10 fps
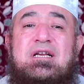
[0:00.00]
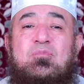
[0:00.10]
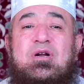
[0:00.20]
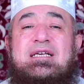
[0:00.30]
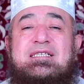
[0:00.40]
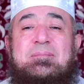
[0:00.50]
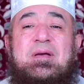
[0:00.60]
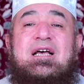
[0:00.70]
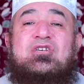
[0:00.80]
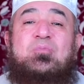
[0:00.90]
المناسب
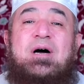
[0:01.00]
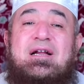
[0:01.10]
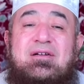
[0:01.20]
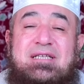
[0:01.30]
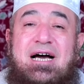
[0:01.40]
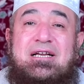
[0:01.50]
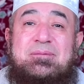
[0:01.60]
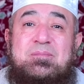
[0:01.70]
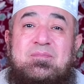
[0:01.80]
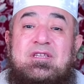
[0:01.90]
سبحانه وتعالى
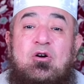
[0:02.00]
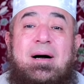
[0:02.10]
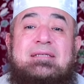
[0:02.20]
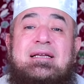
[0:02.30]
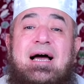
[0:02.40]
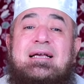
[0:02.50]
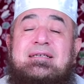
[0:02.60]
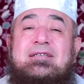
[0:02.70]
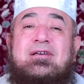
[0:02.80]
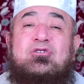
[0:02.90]
وبعدين عايز
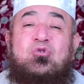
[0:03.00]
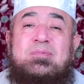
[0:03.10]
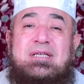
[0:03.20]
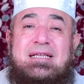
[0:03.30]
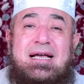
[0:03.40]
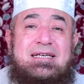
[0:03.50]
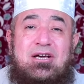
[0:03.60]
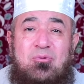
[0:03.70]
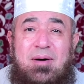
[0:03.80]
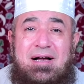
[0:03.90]
حضراتكم
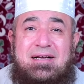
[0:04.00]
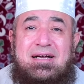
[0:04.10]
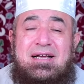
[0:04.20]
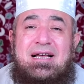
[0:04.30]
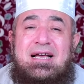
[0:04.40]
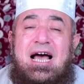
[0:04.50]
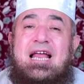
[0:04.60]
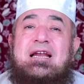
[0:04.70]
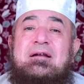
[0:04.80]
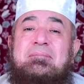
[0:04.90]
تتخيلوا معايا
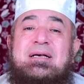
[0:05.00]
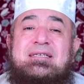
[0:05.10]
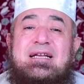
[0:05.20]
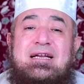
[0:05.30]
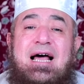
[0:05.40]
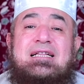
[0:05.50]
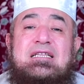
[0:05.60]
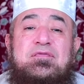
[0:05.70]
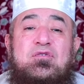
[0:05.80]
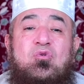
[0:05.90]
هل مثلا
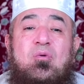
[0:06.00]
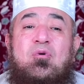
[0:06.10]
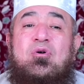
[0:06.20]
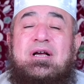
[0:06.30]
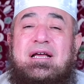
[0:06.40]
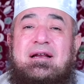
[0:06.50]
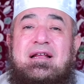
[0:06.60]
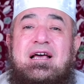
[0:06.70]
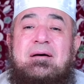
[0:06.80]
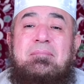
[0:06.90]
حد فيكم ممكن
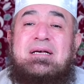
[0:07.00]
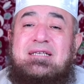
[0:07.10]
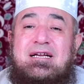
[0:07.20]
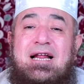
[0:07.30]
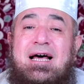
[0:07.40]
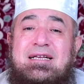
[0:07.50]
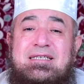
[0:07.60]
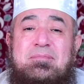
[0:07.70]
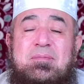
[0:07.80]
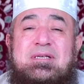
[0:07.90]
مثلا على
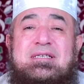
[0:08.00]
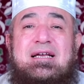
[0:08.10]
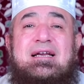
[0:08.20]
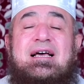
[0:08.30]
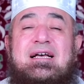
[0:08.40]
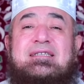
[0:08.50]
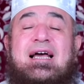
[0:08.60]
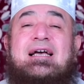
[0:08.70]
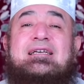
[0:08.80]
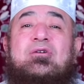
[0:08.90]
سبيل المثال
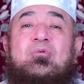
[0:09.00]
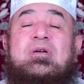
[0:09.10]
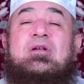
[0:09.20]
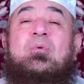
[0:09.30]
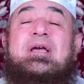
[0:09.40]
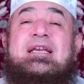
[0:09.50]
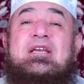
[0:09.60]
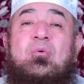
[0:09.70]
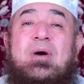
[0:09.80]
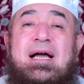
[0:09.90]
تخيلوا لو
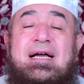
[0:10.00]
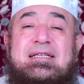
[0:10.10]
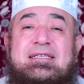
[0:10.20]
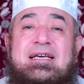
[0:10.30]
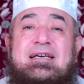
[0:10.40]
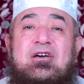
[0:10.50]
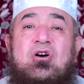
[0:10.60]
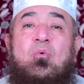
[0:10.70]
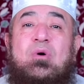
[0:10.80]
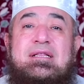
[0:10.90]
ان واحد جه
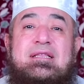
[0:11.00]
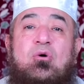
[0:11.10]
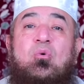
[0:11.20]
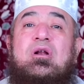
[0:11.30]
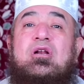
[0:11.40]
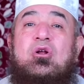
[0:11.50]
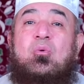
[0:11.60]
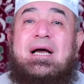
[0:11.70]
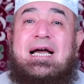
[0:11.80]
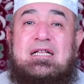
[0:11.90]
وادى كل
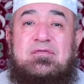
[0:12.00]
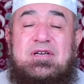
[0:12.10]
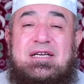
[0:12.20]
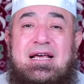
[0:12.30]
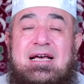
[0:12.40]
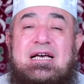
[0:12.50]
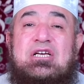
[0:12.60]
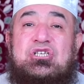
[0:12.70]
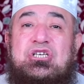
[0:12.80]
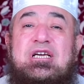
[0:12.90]
واحد فينا
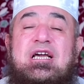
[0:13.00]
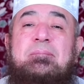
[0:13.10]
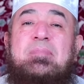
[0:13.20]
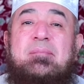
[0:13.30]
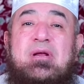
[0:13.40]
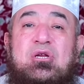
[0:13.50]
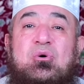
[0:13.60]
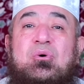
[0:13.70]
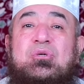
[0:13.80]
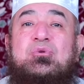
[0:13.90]
شيك
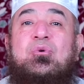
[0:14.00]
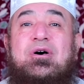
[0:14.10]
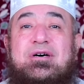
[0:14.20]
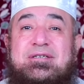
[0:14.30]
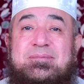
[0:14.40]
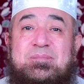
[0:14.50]
بمليون دولار